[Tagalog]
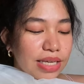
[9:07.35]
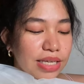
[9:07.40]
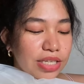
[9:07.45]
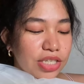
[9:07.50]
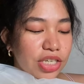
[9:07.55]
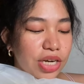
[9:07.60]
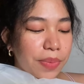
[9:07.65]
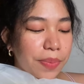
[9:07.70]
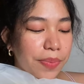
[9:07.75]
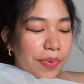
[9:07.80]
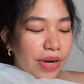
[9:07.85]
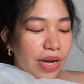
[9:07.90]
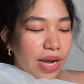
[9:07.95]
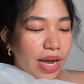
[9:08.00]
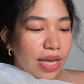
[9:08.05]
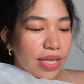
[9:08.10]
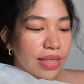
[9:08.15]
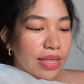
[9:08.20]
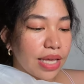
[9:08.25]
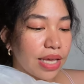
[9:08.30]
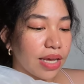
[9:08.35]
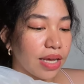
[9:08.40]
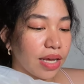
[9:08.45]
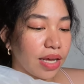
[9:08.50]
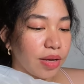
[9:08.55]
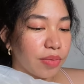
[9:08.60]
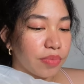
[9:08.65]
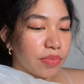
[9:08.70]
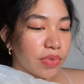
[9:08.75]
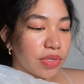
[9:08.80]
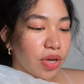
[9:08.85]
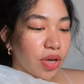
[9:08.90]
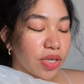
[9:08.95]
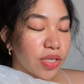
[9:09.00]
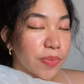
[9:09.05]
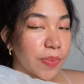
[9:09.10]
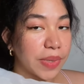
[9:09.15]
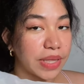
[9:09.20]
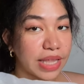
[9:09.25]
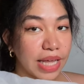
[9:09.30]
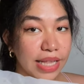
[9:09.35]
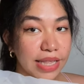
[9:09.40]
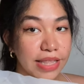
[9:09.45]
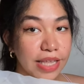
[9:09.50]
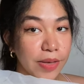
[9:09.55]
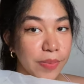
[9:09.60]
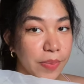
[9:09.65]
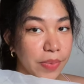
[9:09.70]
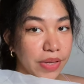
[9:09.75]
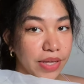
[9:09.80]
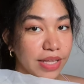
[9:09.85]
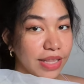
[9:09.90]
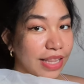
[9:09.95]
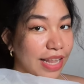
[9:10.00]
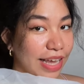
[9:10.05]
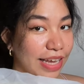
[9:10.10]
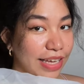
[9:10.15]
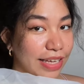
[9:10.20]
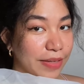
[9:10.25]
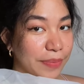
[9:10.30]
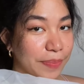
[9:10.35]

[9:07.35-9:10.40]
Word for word: Syempre, I think um, sa hospital they bill like